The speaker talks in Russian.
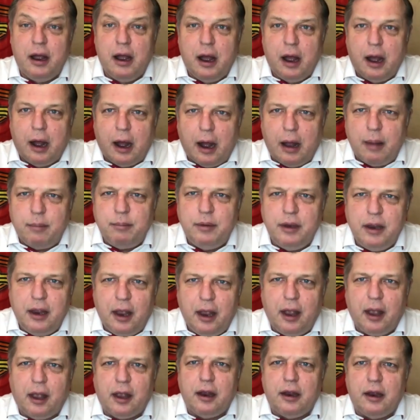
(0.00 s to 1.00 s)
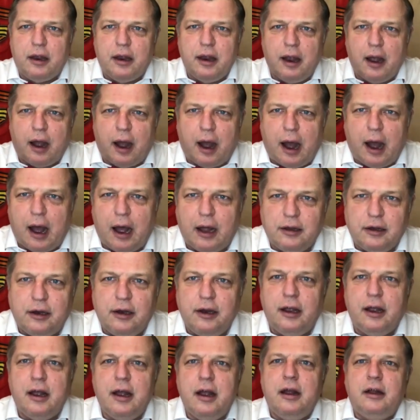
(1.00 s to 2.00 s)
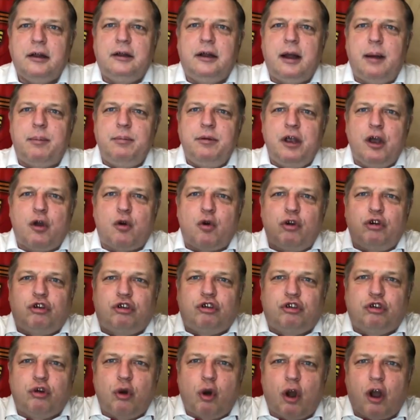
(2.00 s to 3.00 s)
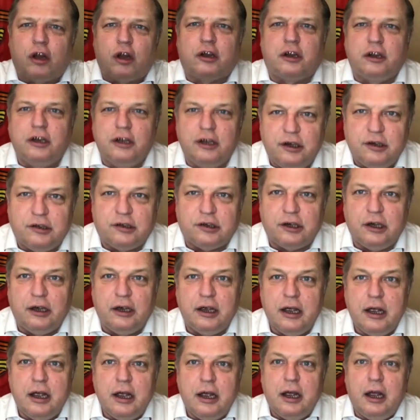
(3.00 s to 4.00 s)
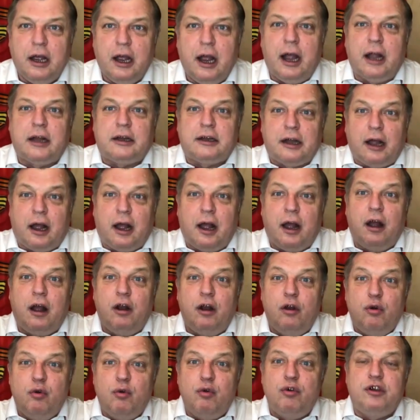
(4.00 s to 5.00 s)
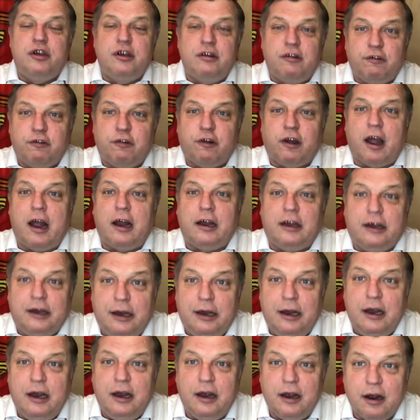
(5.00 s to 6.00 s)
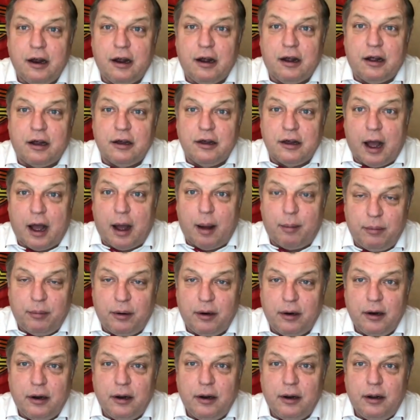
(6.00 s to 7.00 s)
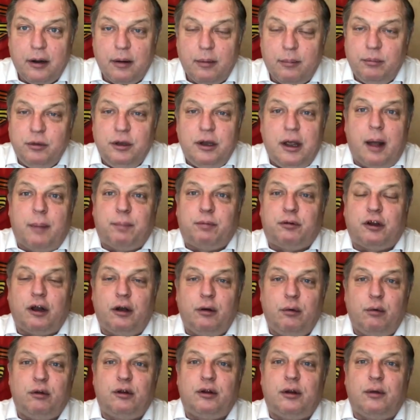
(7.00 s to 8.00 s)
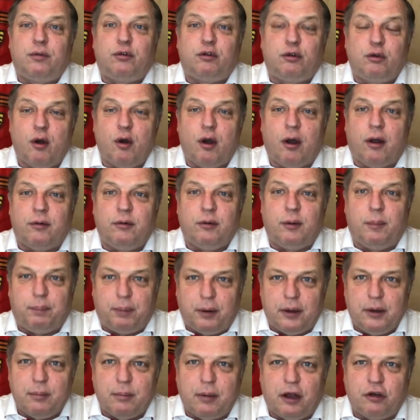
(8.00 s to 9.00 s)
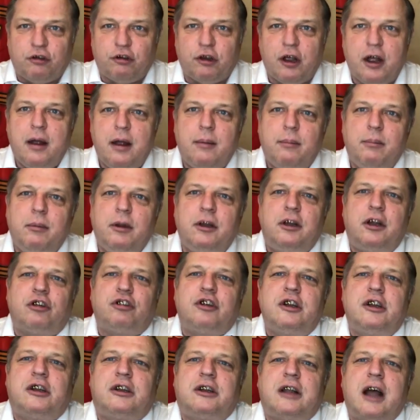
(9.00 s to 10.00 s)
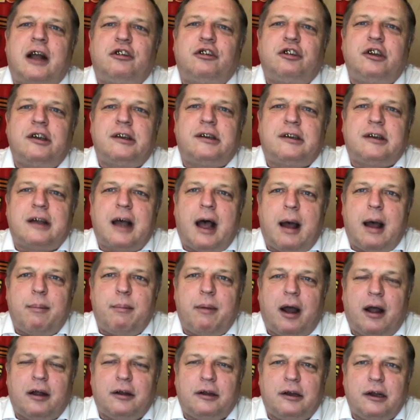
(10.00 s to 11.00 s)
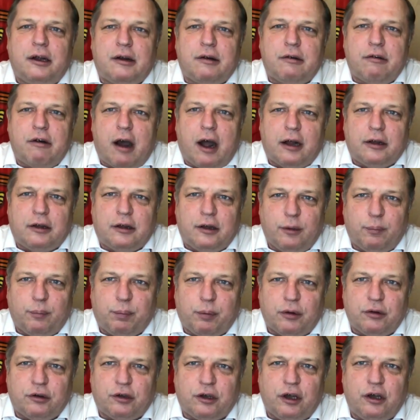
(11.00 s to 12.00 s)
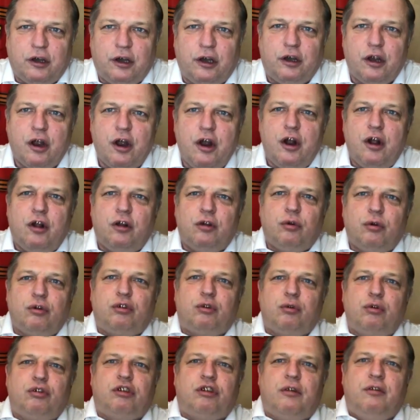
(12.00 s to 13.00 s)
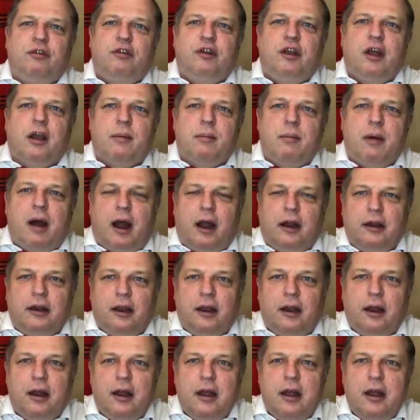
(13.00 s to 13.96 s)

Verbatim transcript: Америки, Англии. Да мне хоть черт лысый. Это люди враги к нам. Мне абсолютно все равно, понимаешь? Мы должны так же самое адекватно происходить. Ну, слушай, в Германии